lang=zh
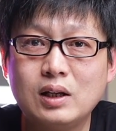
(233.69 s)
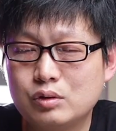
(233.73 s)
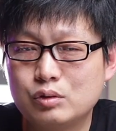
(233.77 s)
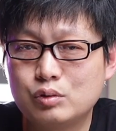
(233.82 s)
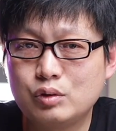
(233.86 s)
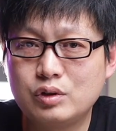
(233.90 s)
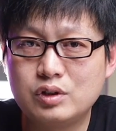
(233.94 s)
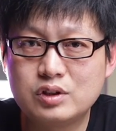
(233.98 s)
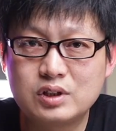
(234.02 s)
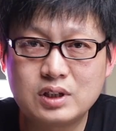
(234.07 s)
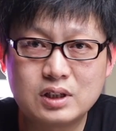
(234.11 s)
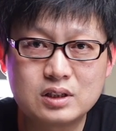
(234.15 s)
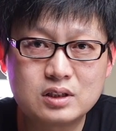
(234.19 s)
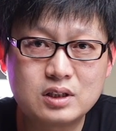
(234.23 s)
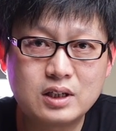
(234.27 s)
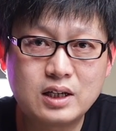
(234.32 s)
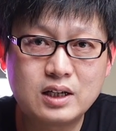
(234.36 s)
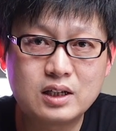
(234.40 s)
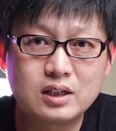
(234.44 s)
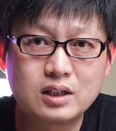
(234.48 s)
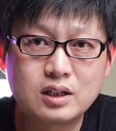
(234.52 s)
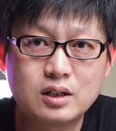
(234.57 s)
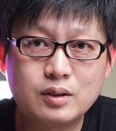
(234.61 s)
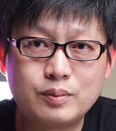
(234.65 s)
所以像这
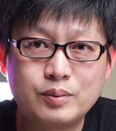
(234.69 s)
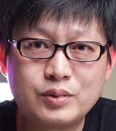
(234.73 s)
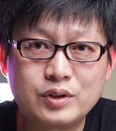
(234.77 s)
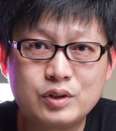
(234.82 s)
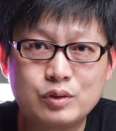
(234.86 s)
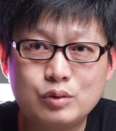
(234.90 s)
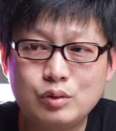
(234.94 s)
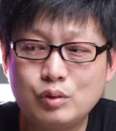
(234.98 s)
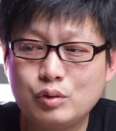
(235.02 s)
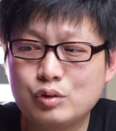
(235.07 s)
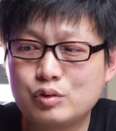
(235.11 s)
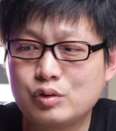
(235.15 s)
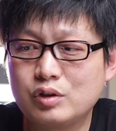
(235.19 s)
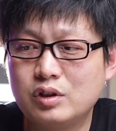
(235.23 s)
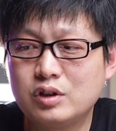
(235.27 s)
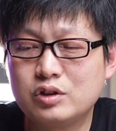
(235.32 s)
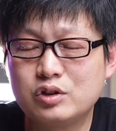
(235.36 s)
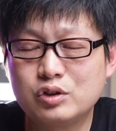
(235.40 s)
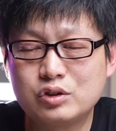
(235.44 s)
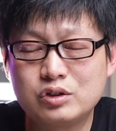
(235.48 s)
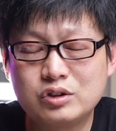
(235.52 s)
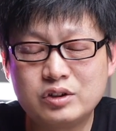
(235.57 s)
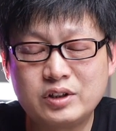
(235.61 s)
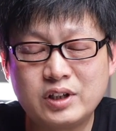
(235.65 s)
样的一个频率，我觉得
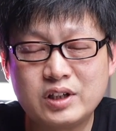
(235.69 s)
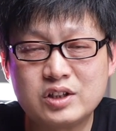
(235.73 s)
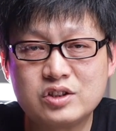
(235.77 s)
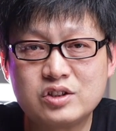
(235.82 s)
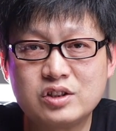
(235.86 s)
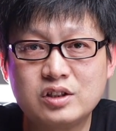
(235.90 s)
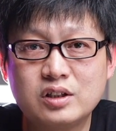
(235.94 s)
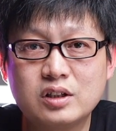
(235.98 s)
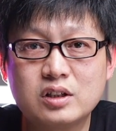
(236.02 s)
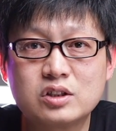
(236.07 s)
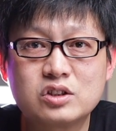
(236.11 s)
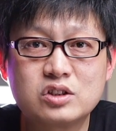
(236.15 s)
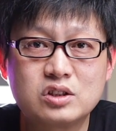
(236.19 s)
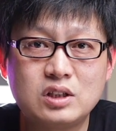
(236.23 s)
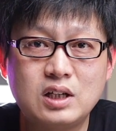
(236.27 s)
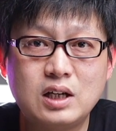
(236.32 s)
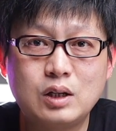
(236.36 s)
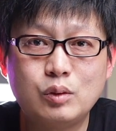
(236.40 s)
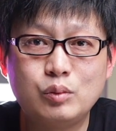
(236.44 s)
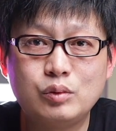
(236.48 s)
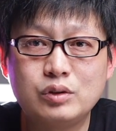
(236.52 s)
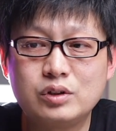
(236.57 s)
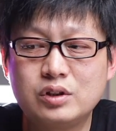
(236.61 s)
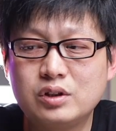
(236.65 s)
就是典型的一个质
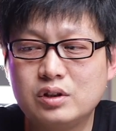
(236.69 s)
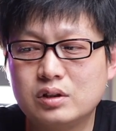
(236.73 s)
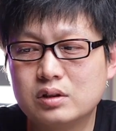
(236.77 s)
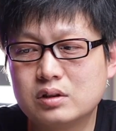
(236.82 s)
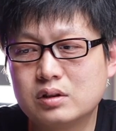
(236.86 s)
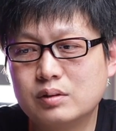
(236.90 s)
量问题，